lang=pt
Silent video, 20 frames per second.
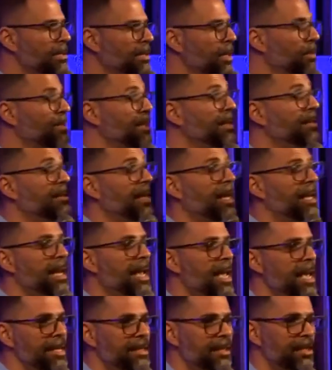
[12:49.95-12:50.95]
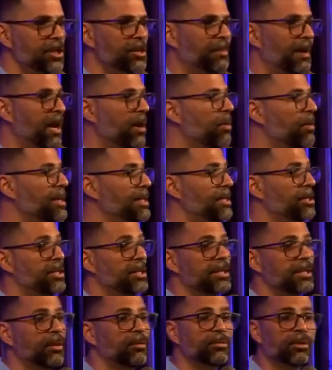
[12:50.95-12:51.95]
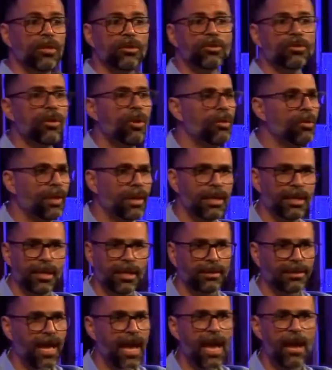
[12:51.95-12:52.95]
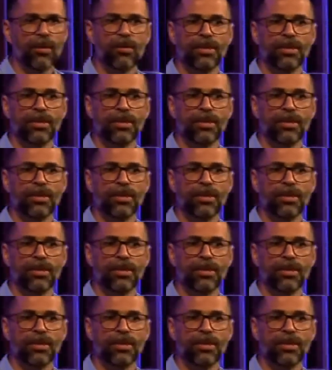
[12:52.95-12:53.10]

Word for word: os seus interesses para coisas que são um tesouro aqui na terra,